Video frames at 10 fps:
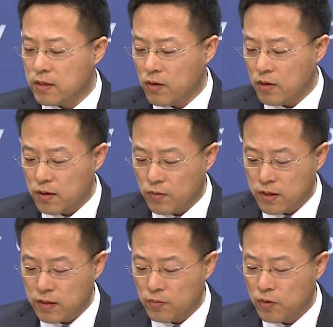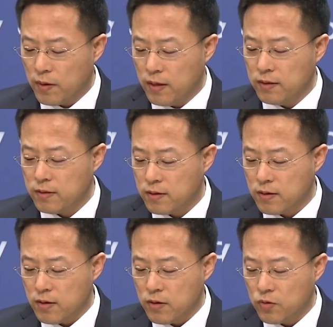交和卫生部门、
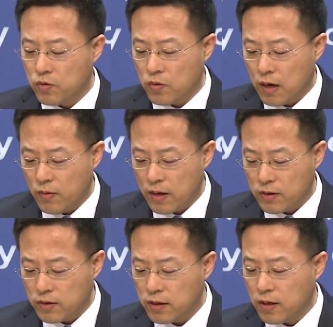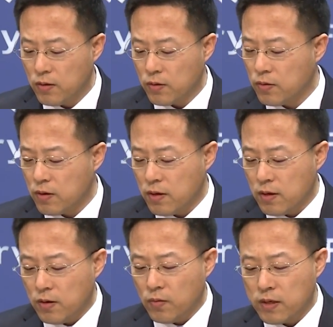驻华外交机构、
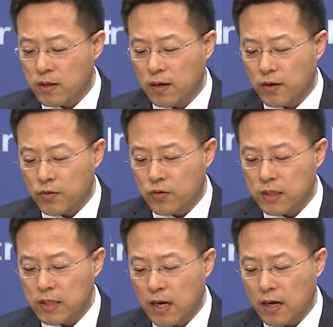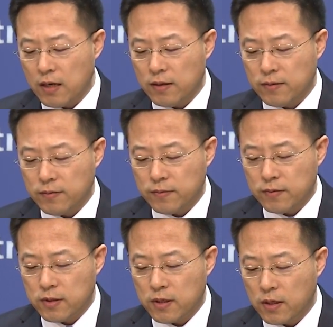卫生领域专家
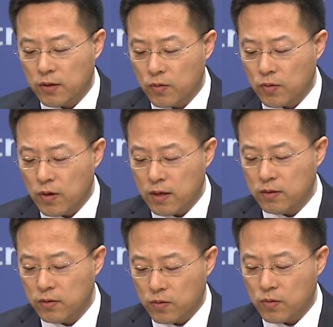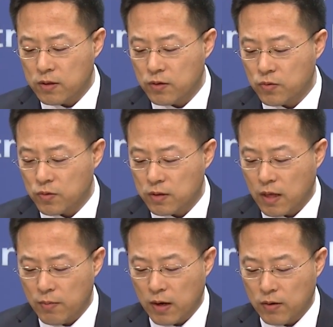及有关国际组织
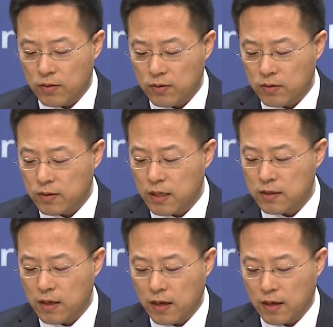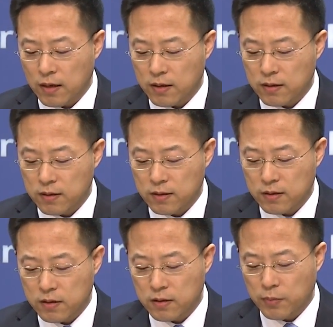代表参加了
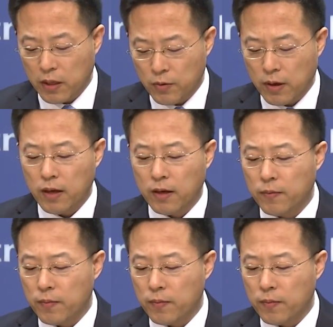视频会议。